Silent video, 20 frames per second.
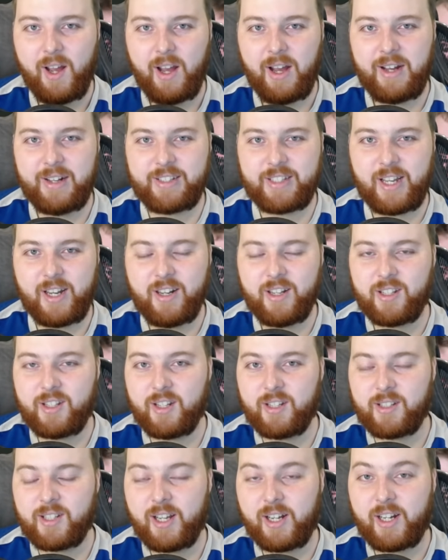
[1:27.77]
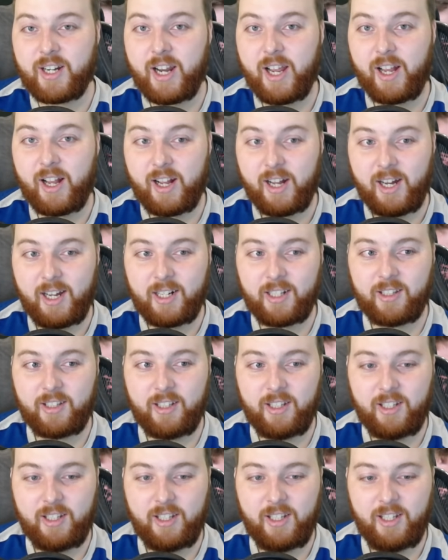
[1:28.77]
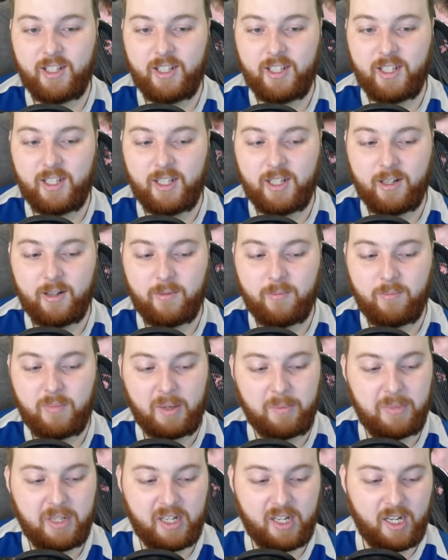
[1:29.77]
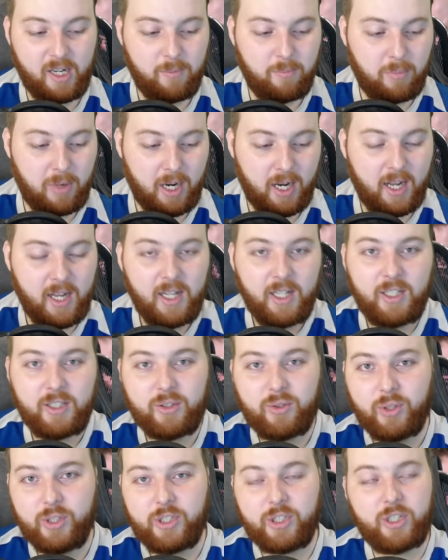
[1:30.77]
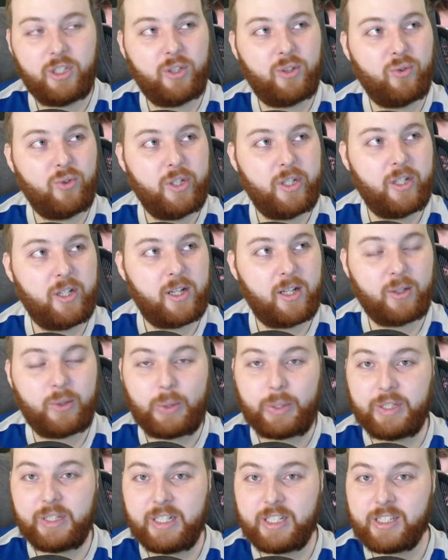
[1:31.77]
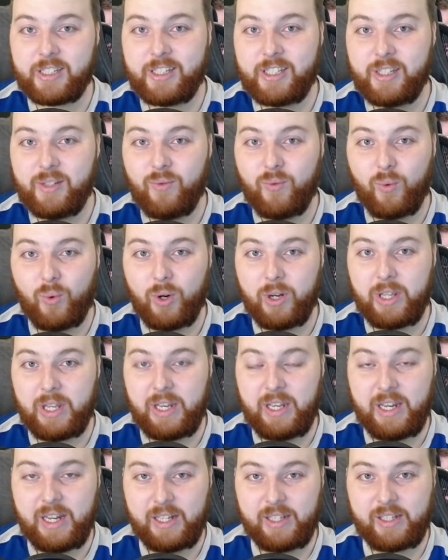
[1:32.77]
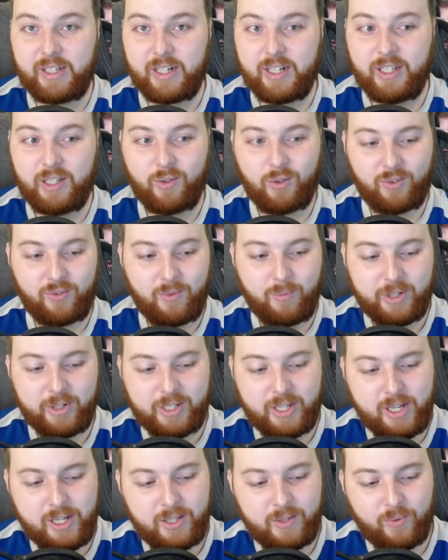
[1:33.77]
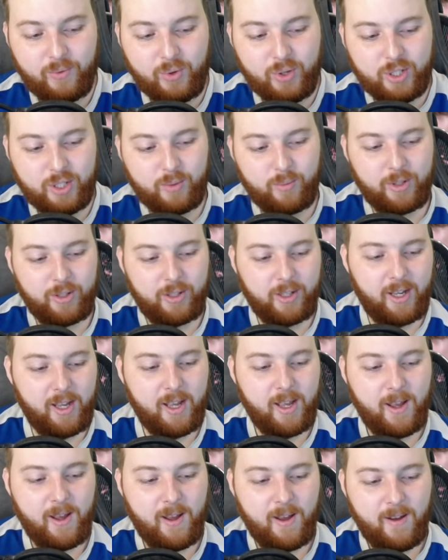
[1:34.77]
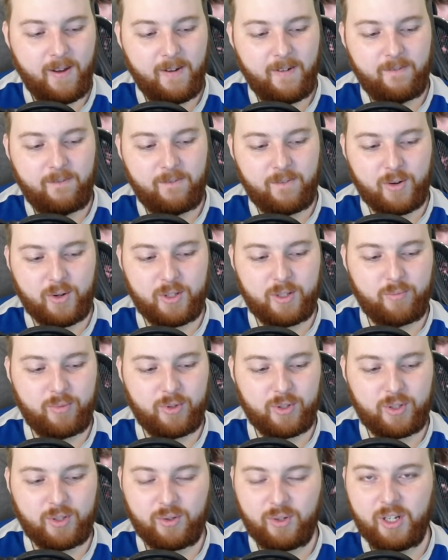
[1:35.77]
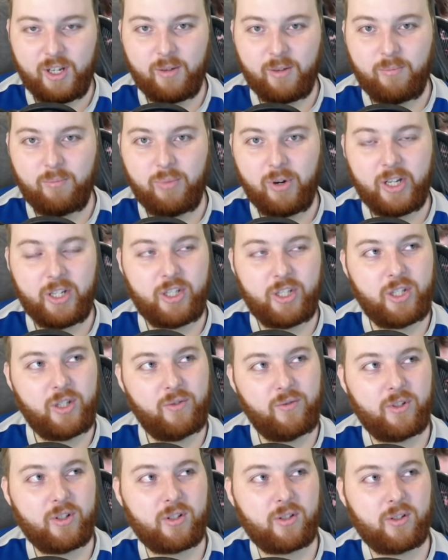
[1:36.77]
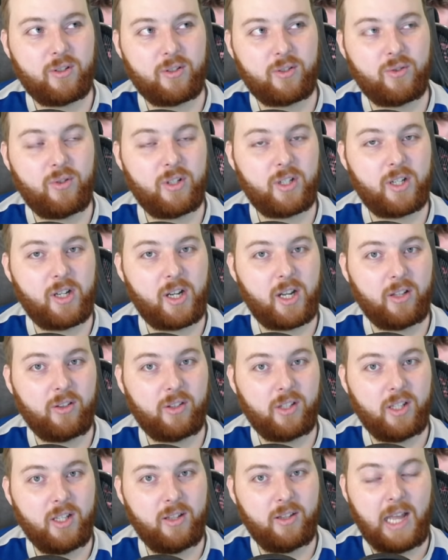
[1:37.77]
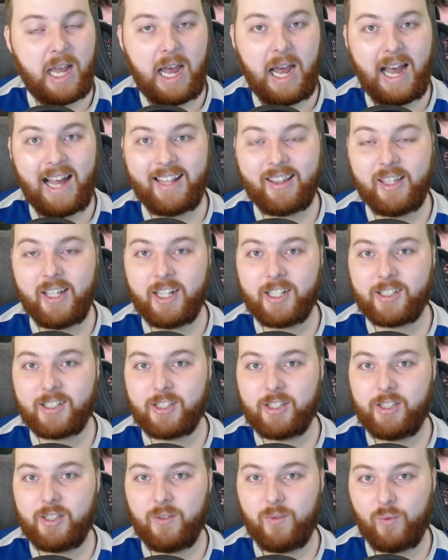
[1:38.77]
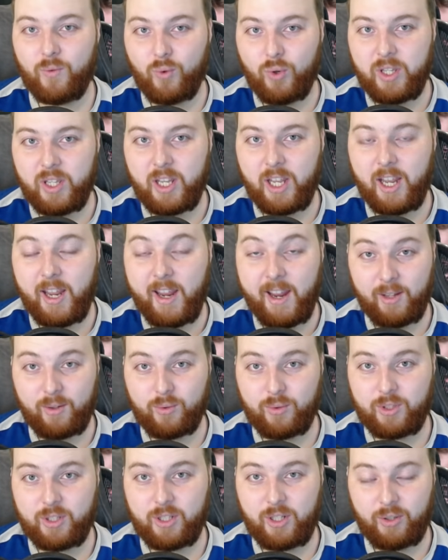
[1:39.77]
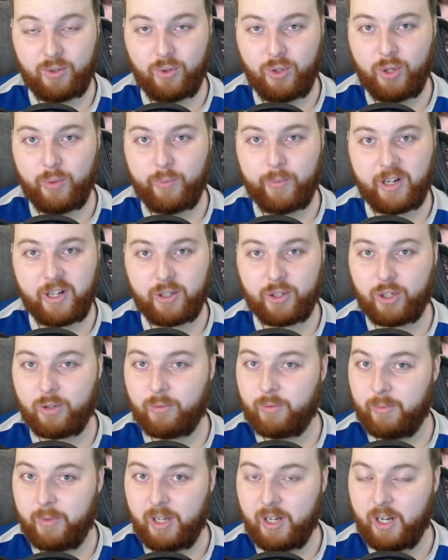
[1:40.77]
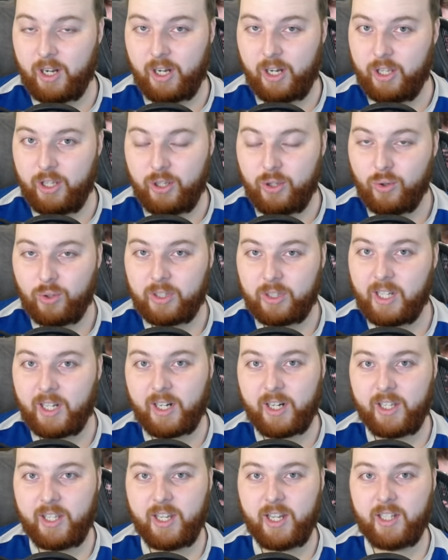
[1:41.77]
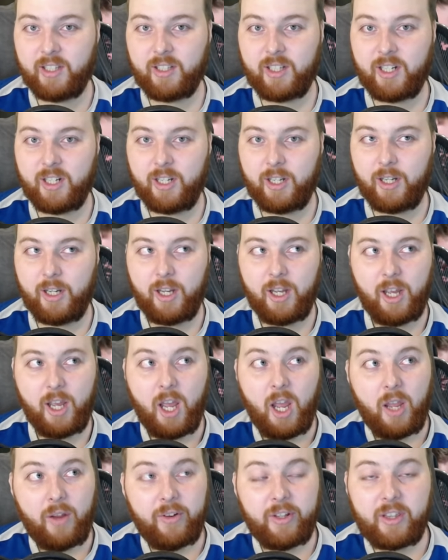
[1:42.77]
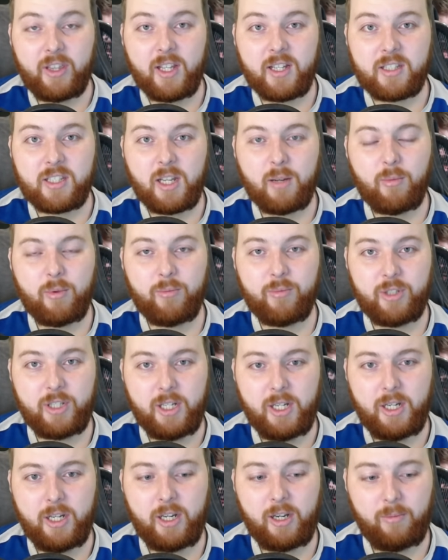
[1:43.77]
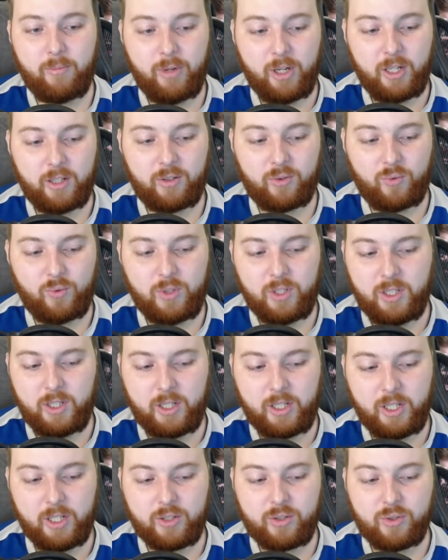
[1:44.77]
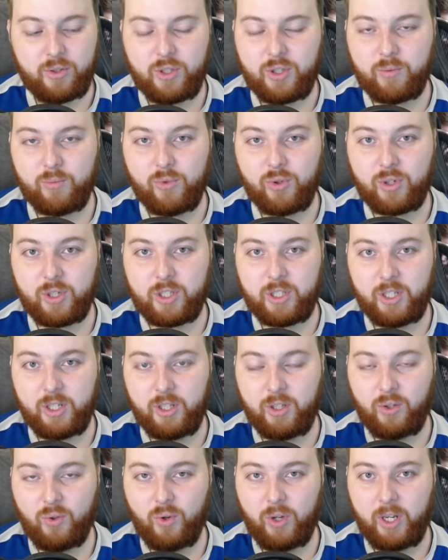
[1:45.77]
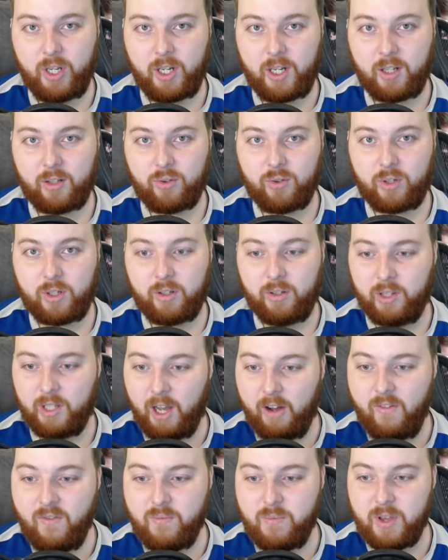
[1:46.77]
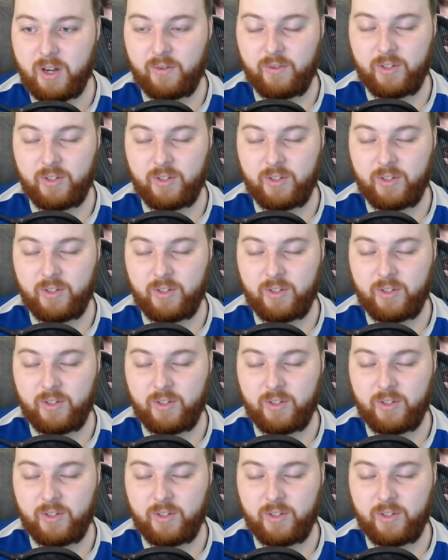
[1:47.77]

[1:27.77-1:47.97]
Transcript: залезли за край карты и побегали по той территории, которая даже сегодня не открыта. Вот вы представляете, вроде бы, да, Вроде бы столько патчей вышло, столько контента, а даже сегодня эту территорию, по которой мы бегали, ее так и не открыли. Ведь на самом деле, ребята, у них есть очень много территорий, которые нам в первый